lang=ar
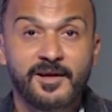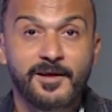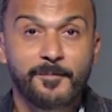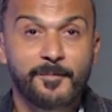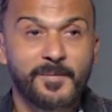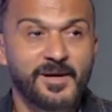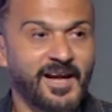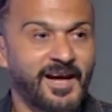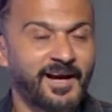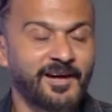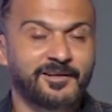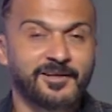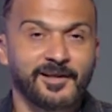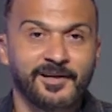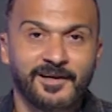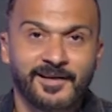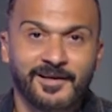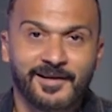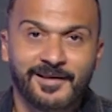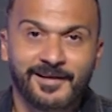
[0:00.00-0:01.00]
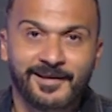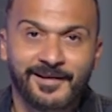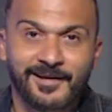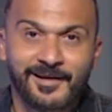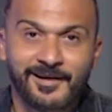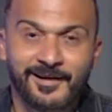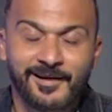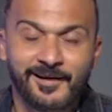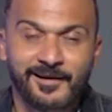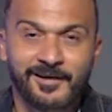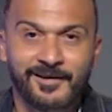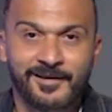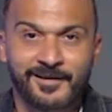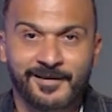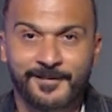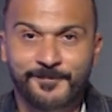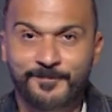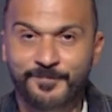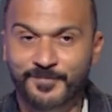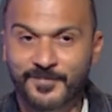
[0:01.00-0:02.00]
من ناحيه ال
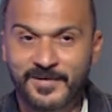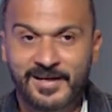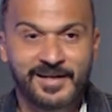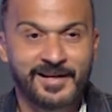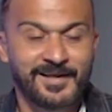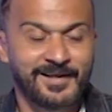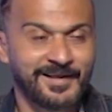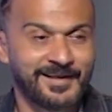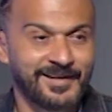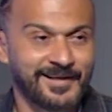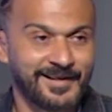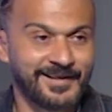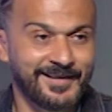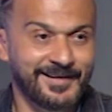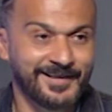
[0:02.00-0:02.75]
ال ال الـ